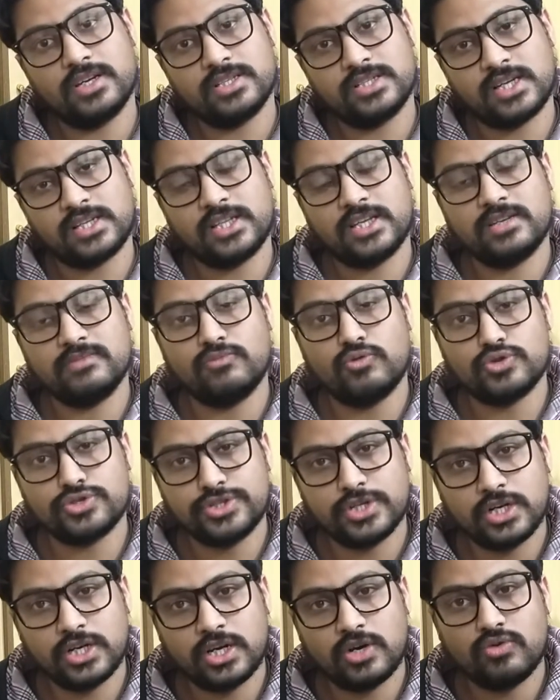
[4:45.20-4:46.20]
ज़्यादा
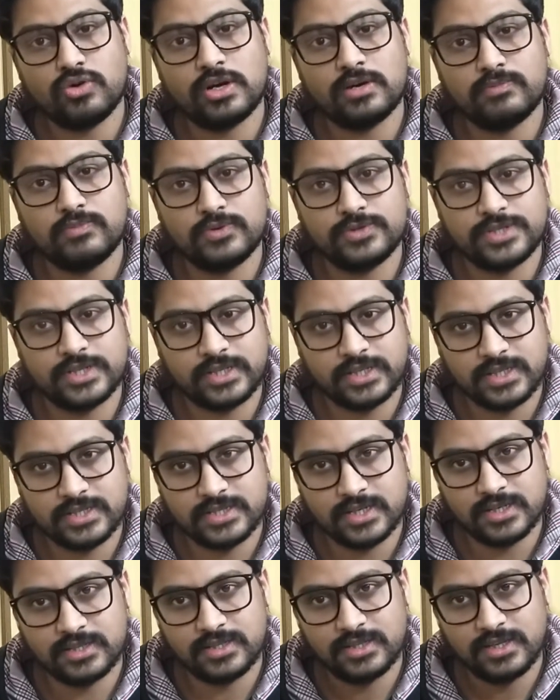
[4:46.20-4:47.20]
इमोशनल ना हो हर प्रोजेक्ट के
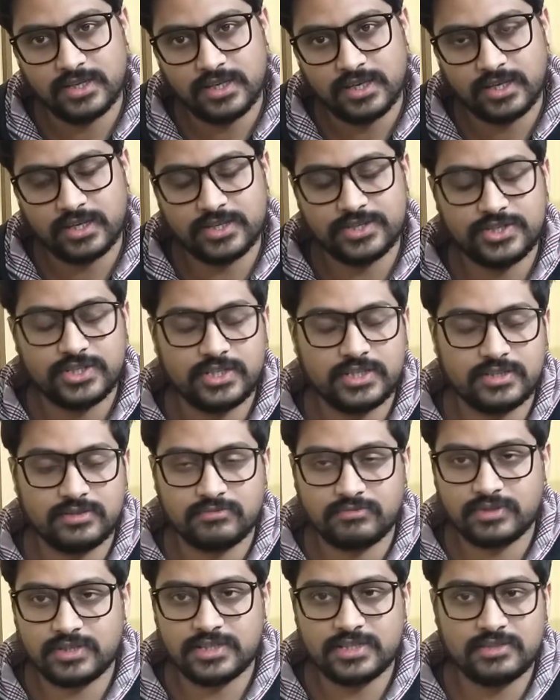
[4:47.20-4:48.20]
साथ कि जी
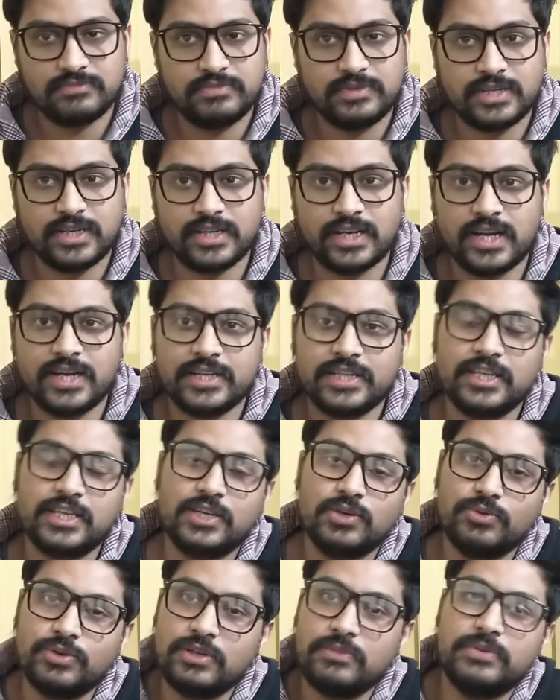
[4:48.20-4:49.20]
किसी भी क्लाइंट की
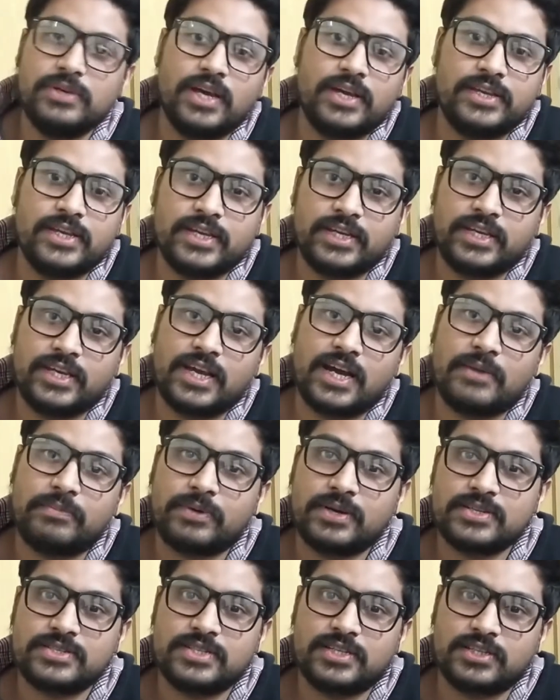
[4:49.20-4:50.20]
क्यूरी भी आई है कि
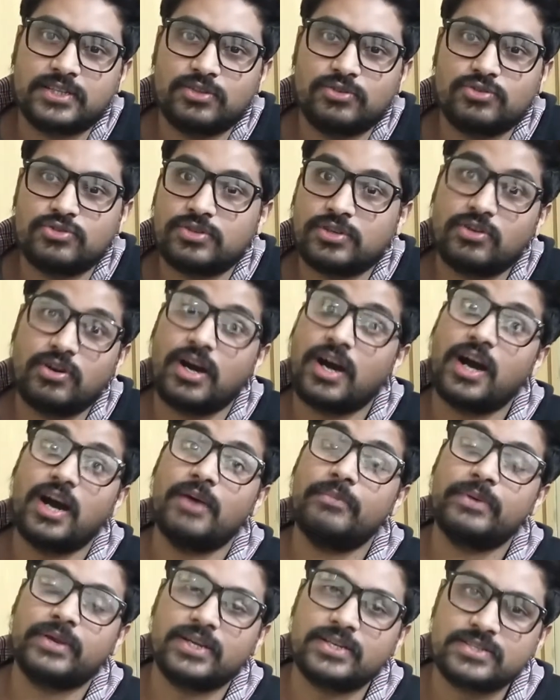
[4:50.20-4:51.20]
आप कर सकते हो तो देखो हाँ
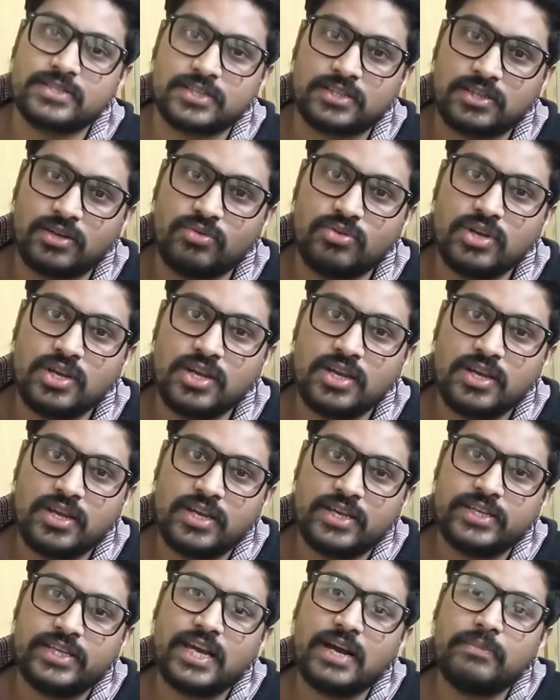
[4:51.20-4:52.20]
हाँ मैं कर सकता हूँ
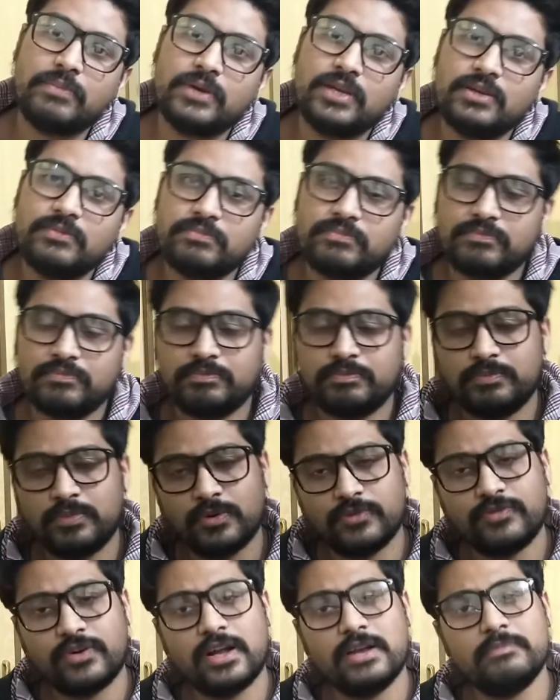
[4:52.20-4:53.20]
ये आपकी
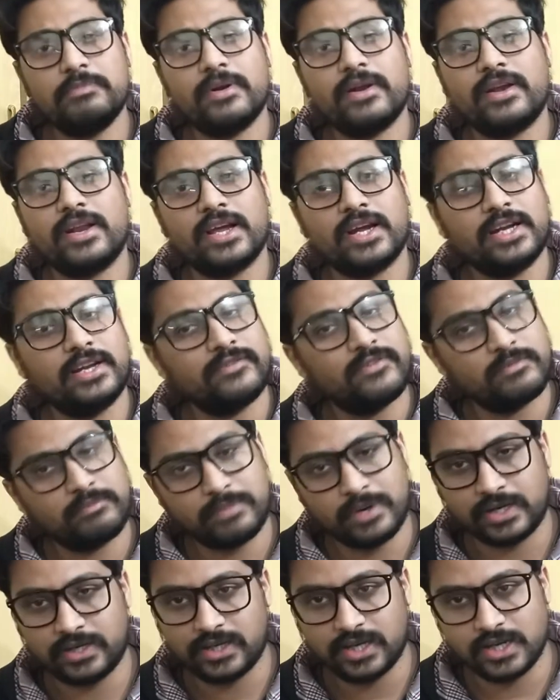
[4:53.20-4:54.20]
प्रोफाइल पर नेगेटिव
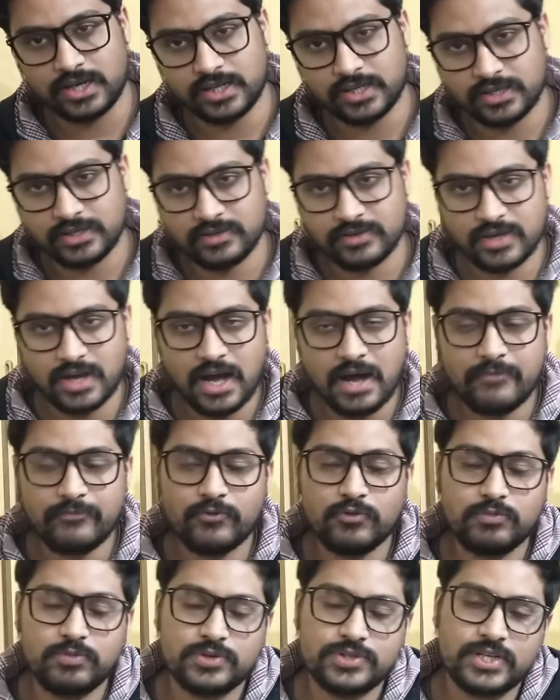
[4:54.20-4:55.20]
इम्पैक्ट डालेगी आप
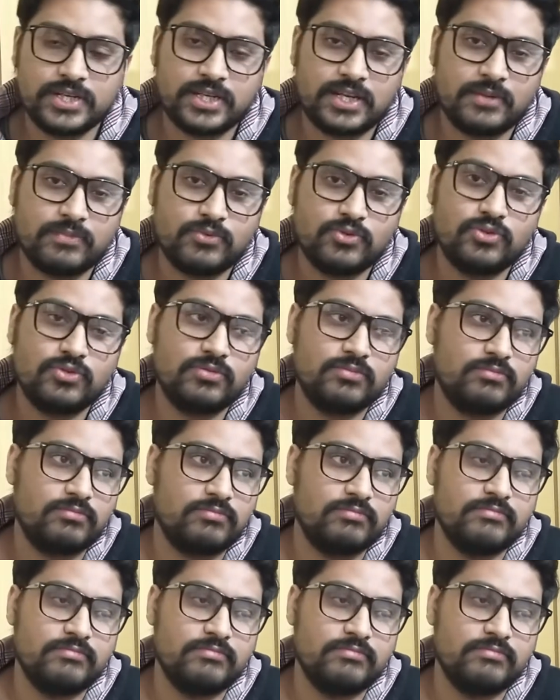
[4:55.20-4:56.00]
वो प्रोजेक्ट आपको